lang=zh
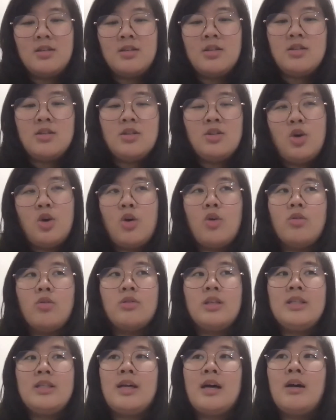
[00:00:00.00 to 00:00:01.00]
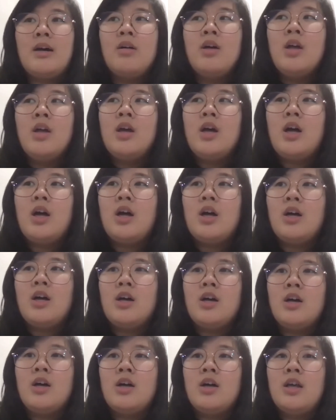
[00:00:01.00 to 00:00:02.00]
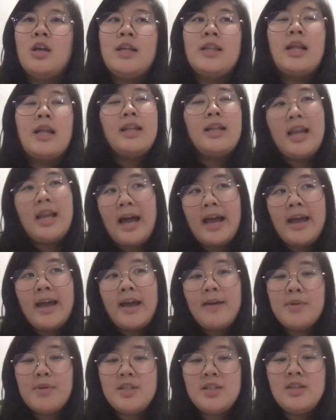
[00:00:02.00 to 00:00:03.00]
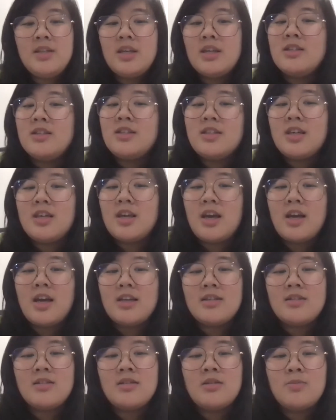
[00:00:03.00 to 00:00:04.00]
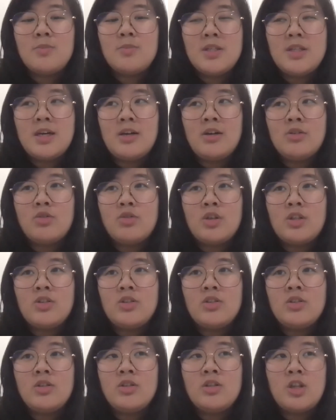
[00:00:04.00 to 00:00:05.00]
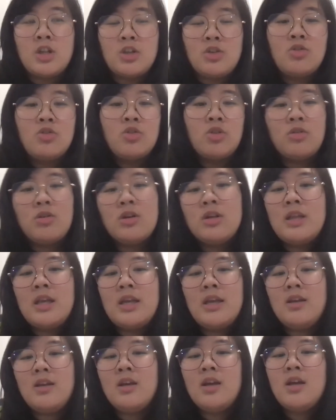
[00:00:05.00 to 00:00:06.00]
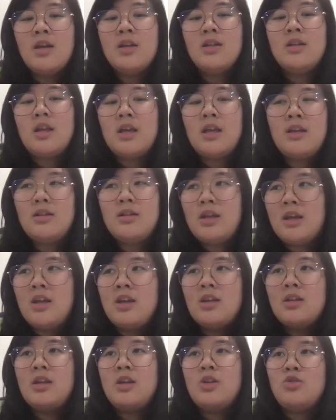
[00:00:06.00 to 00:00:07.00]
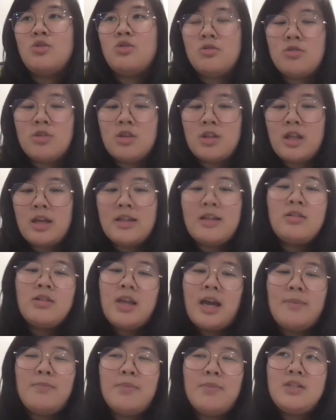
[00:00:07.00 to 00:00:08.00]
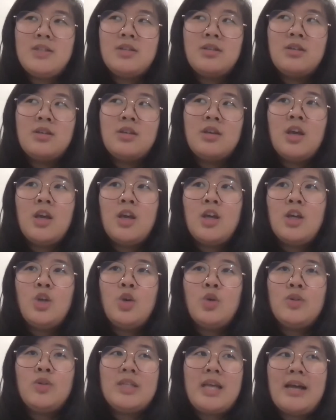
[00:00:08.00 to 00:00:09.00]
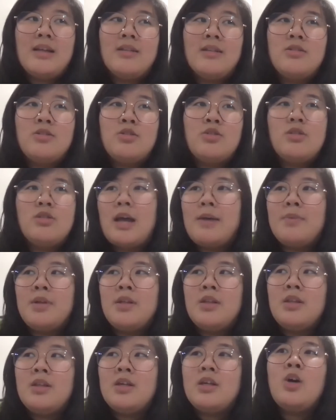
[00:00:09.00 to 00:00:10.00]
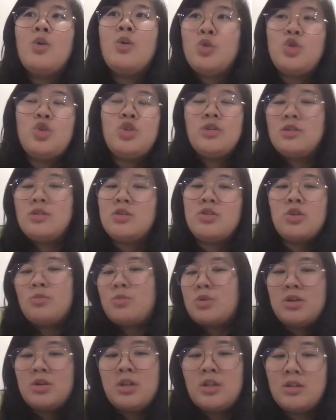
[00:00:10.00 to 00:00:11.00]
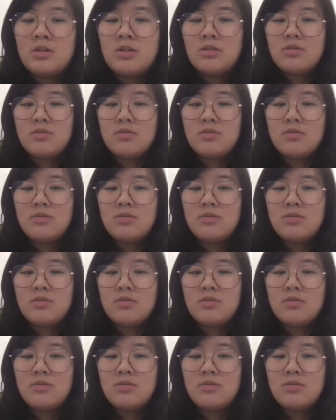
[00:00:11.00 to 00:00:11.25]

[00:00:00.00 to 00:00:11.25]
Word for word: 是从你找哪里来啊？他们是年轻啊，还是比较算是成熟的那一群人啊？到底他们是有怎样？就是你的客户群是什么人？